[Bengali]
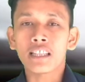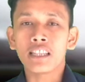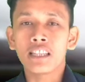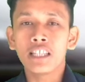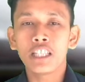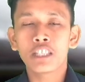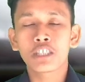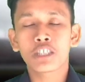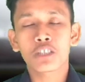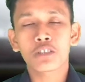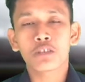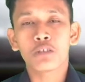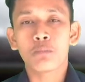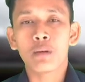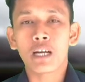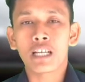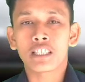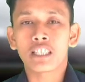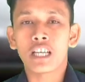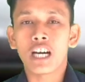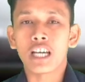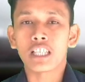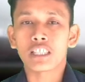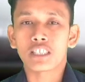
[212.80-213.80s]
লিচেন কুমার
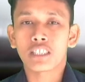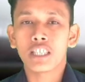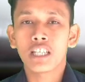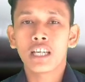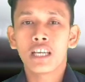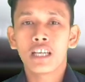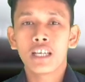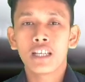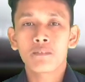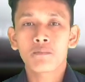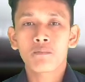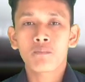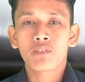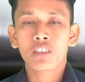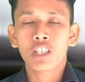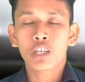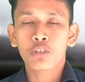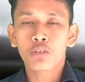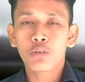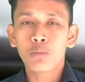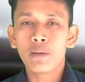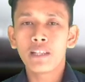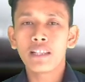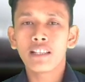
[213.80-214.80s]
দাস
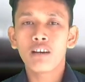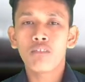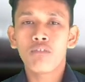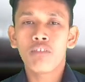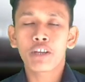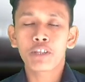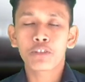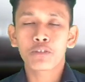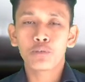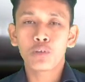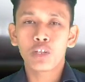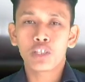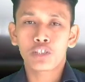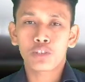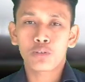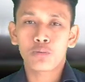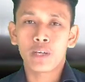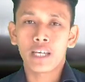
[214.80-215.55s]
কুমিল্লা ভিক্টোরিয়াসের